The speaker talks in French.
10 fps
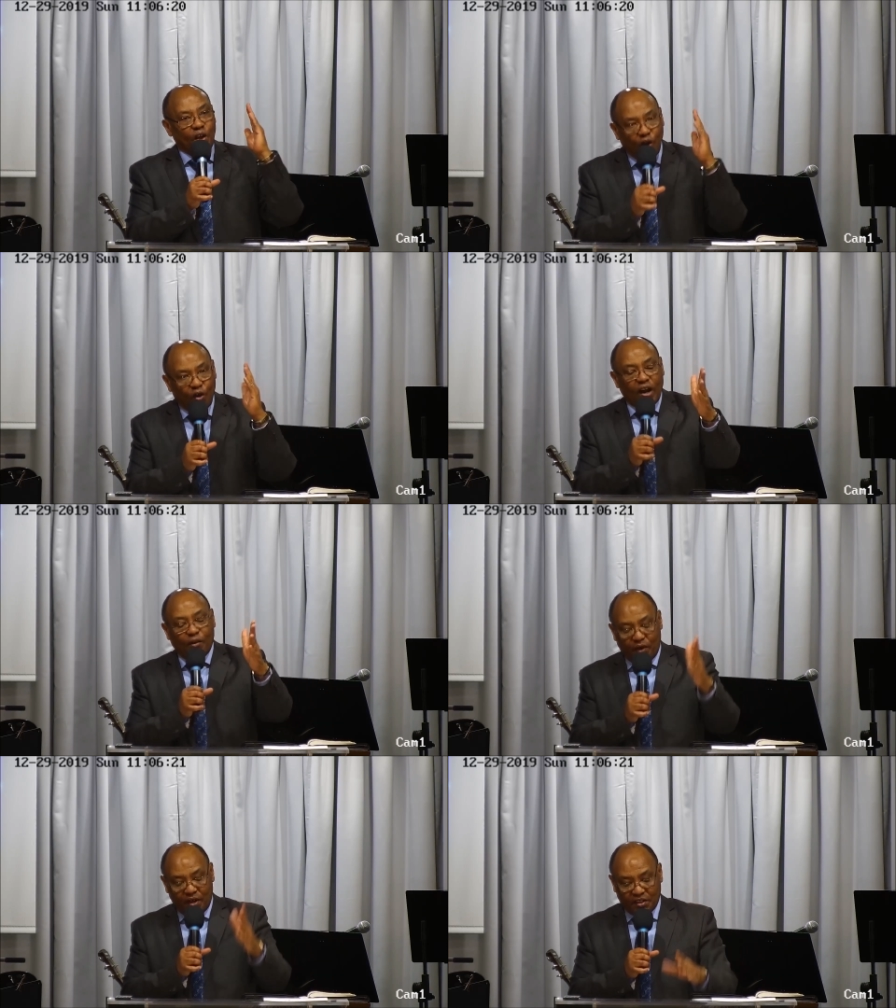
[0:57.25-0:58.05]
on
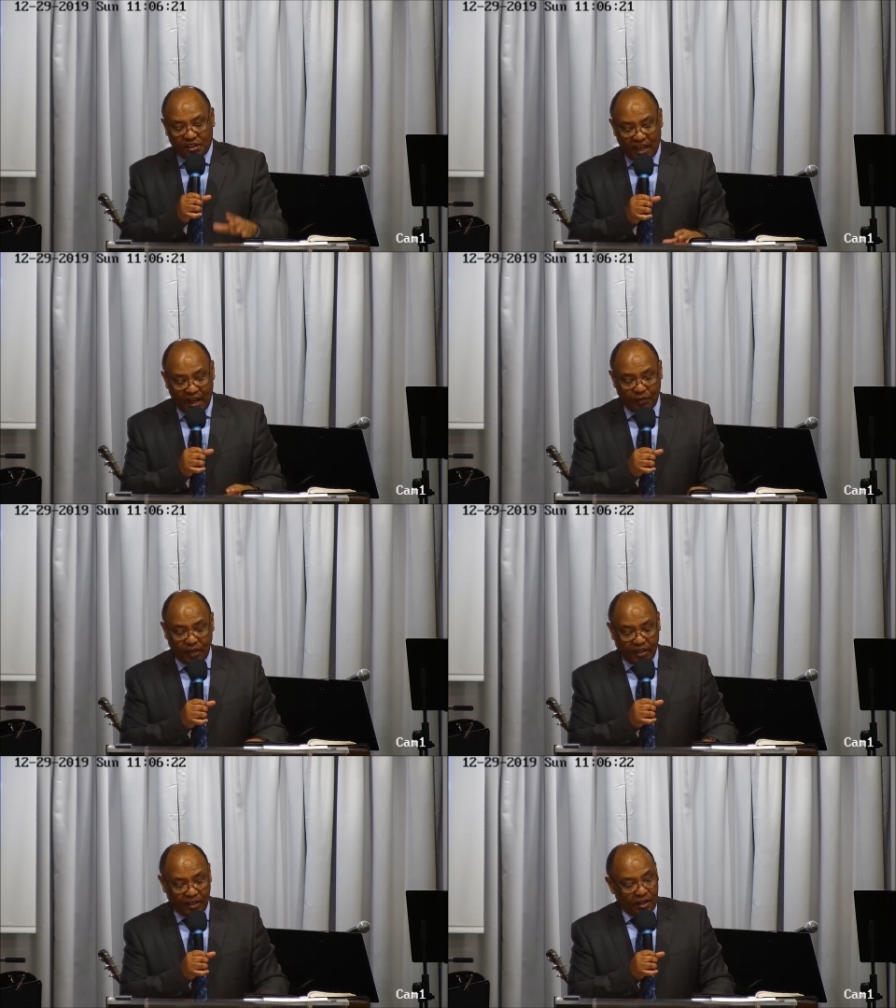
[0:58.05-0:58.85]
avance
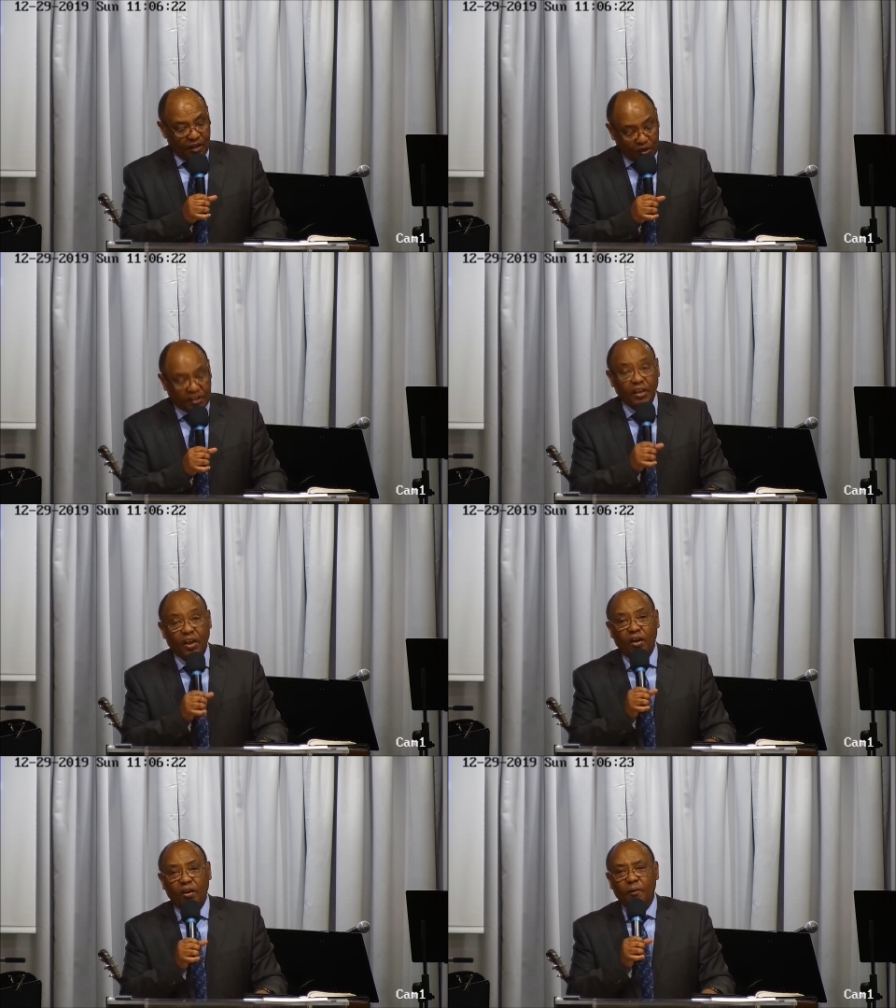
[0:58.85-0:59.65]
avec le Seigneur.